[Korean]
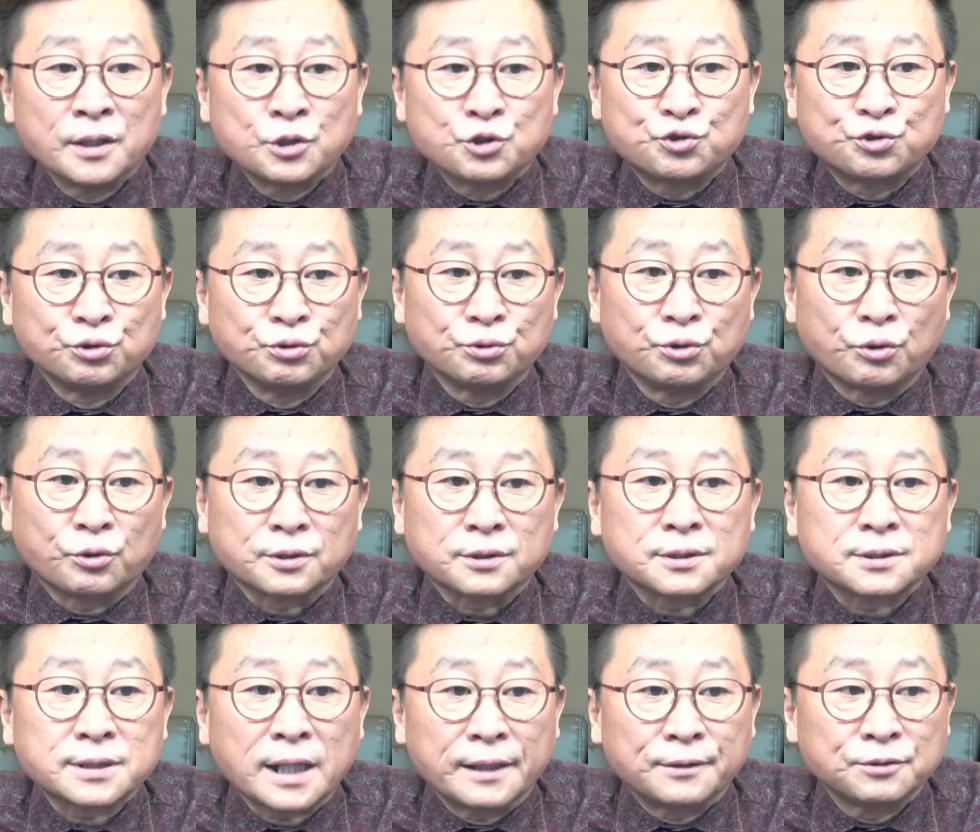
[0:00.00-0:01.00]
중국
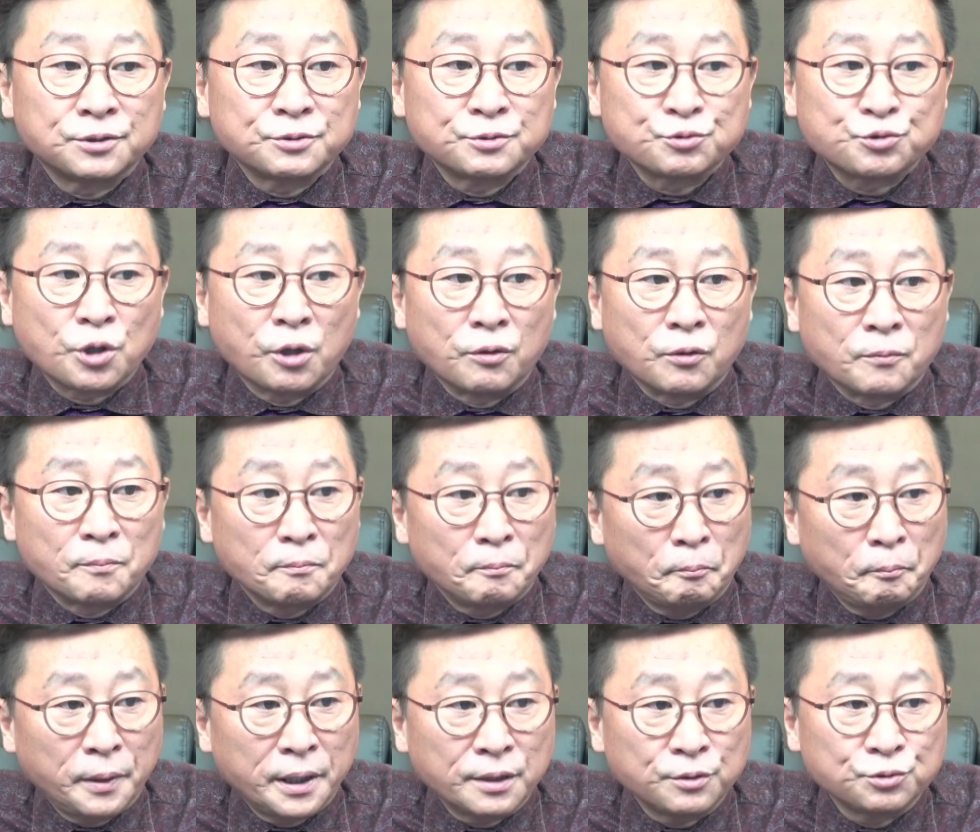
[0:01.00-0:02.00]
산둥성
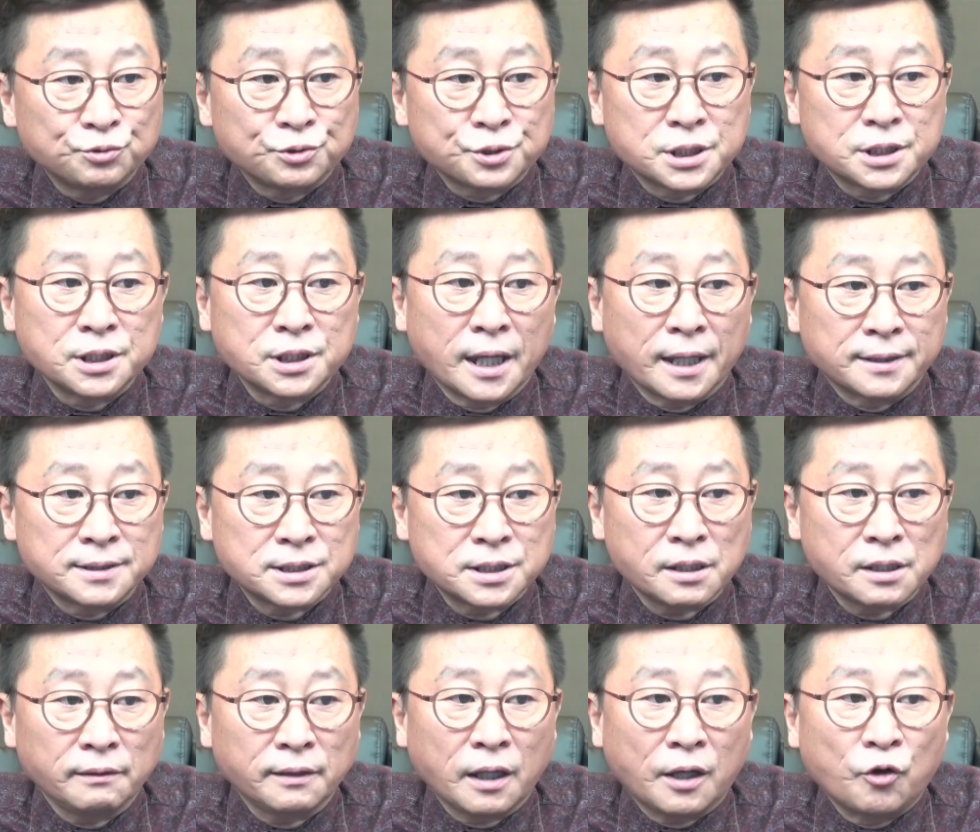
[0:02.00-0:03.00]
핑두시의
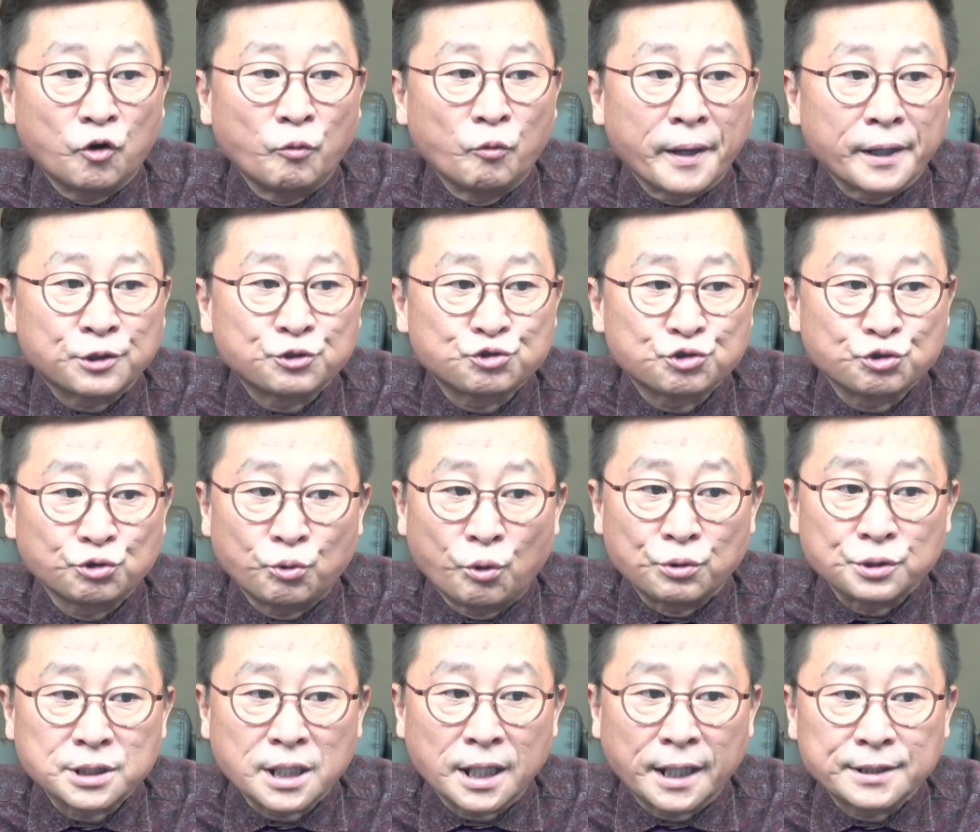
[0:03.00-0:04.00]
칭다오 맥주
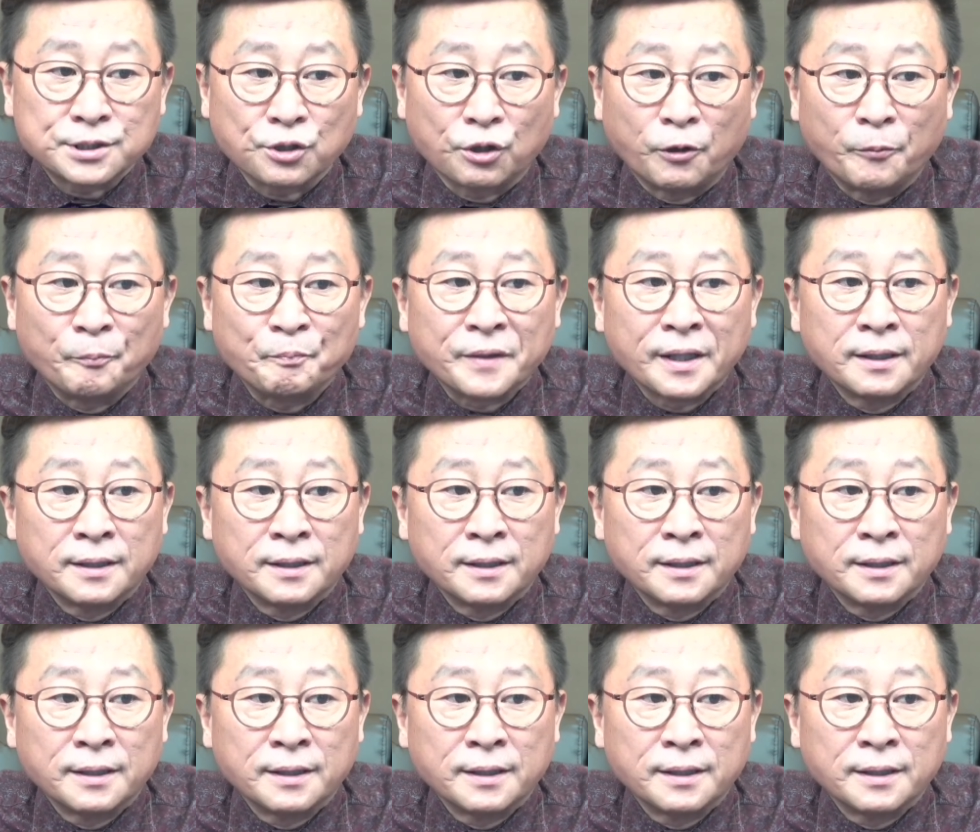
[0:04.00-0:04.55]
공장에서